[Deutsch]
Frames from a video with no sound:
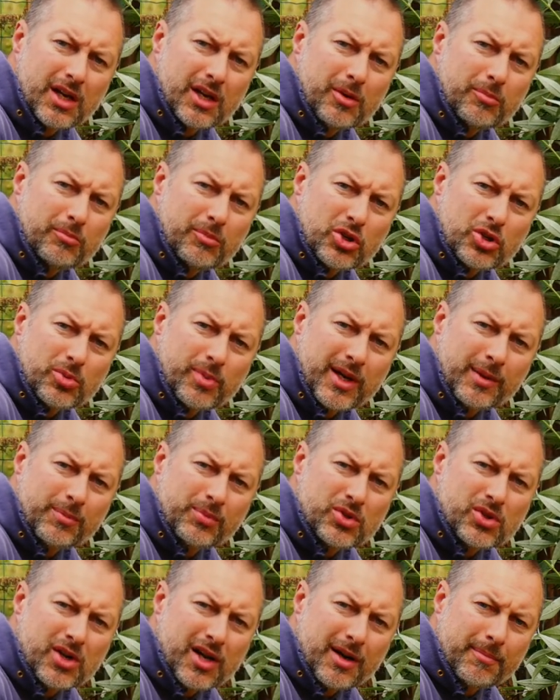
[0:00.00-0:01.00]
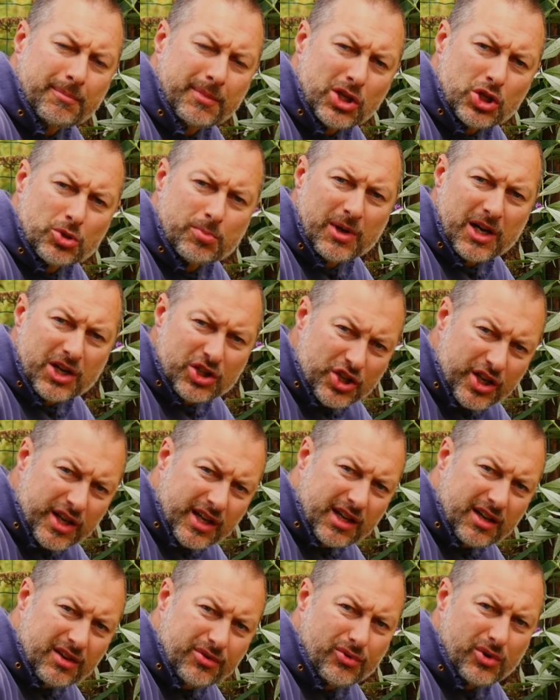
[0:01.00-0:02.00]
Mir schwebt so eine
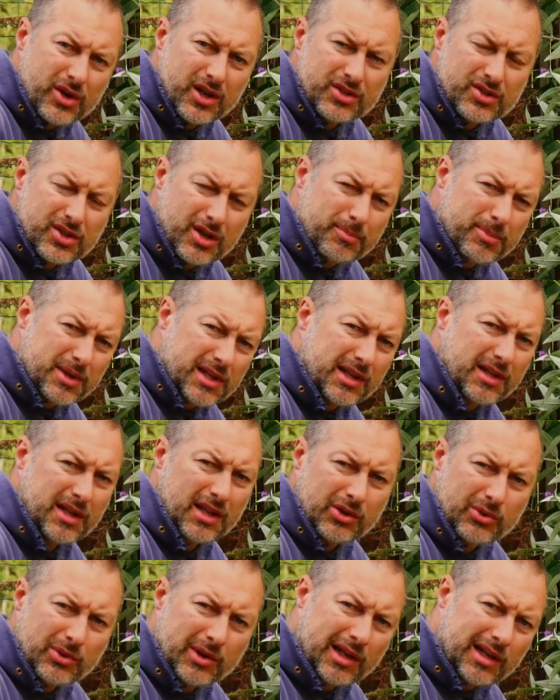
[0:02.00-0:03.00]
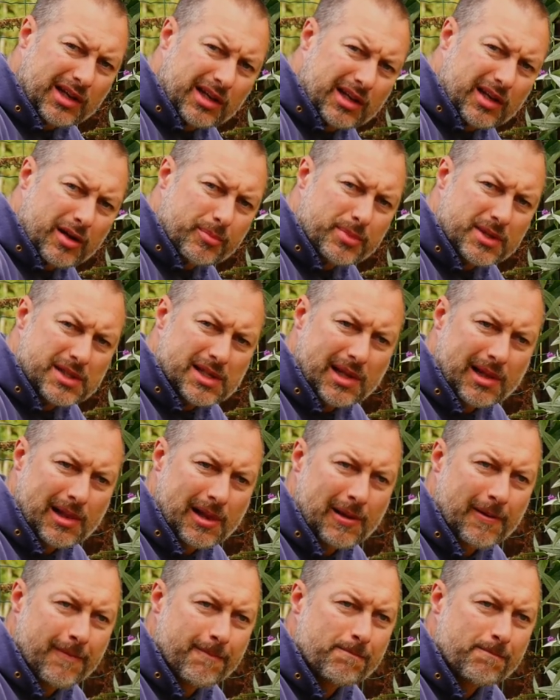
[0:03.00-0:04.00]
Mischmaschhecke vor, so ein bisschen natürlich, ein bisschen